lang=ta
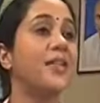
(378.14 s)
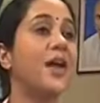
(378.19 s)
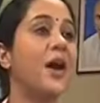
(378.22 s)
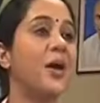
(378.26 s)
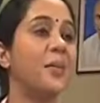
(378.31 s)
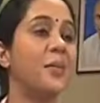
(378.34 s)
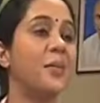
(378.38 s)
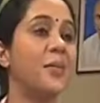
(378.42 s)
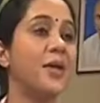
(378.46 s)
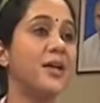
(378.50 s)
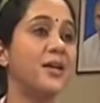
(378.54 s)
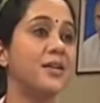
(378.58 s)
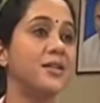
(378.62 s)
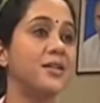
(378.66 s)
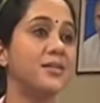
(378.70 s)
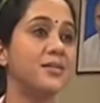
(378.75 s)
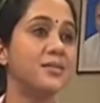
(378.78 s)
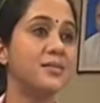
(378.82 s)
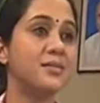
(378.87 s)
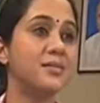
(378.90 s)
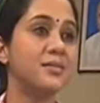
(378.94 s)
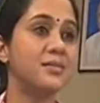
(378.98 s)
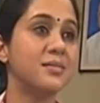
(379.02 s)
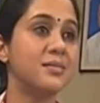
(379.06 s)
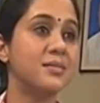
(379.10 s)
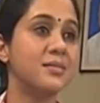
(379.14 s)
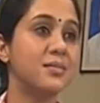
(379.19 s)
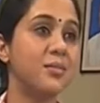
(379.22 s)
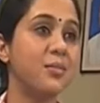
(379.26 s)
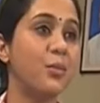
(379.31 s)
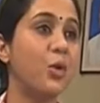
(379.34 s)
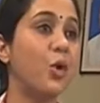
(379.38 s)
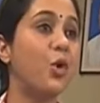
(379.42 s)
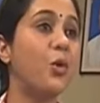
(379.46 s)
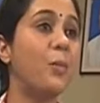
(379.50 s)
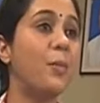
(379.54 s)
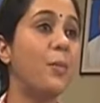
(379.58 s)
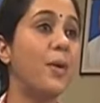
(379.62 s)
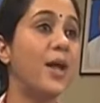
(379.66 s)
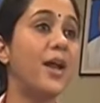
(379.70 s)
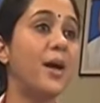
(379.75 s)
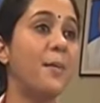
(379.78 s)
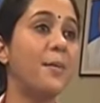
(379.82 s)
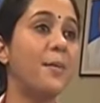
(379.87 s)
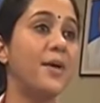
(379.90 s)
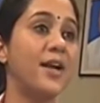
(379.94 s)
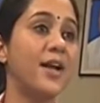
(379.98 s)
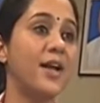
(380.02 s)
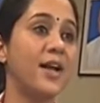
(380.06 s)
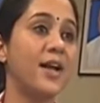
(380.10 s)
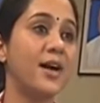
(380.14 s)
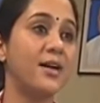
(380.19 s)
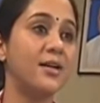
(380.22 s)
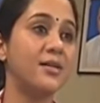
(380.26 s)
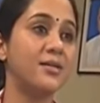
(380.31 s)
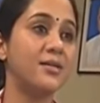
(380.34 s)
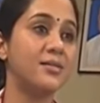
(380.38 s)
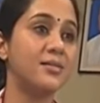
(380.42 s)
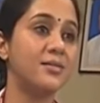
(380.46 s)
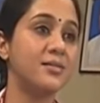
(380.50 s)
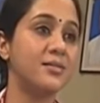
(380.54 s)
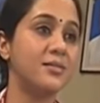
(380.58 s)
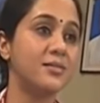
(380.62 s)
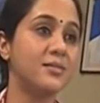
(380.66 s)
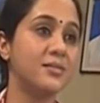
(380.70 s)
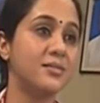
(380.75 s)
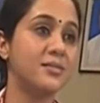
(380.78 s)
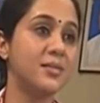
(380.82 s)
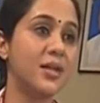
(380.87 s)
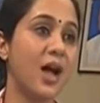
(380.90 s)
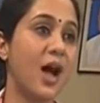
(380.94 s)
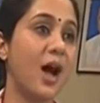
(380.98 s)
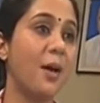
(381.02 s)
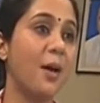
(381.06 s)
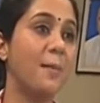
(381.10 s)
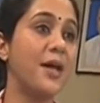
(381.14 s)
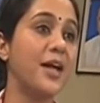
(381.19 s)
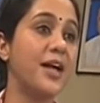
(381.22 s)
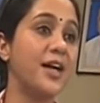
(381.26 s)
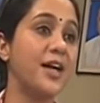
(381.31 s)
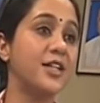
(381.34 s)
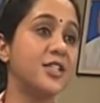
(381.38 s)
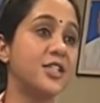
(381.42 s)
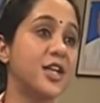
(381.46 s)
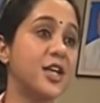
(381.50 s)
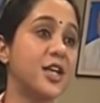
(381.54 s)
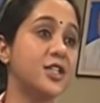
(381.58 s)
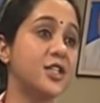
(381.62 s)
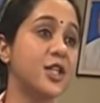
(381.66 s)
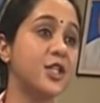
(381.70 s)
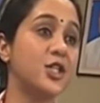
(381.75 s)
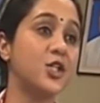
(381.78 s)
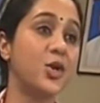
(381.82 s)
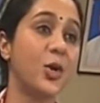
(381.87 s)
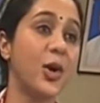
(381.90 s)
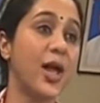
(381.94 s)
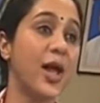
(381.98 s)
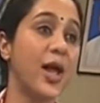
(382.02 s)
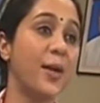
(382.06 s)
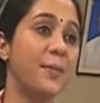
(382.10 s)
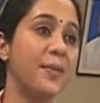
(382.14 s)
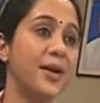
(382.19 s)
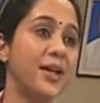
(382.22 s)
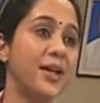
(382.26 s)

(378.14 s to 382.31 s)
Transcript: நான் தான் அபி முழு பேர் அபிநயா அபி கன்ஸ்ட்ரக்ஷன்ஸோட